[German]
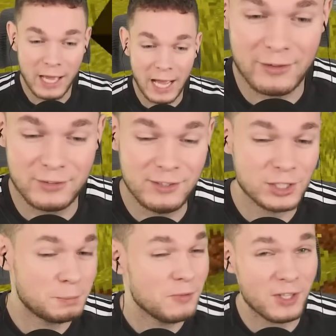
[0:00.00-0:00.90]
Also
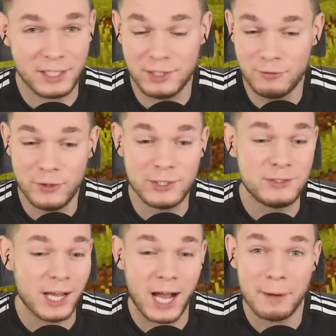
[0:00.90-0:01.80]
diese Spitzhacke ist wirklich der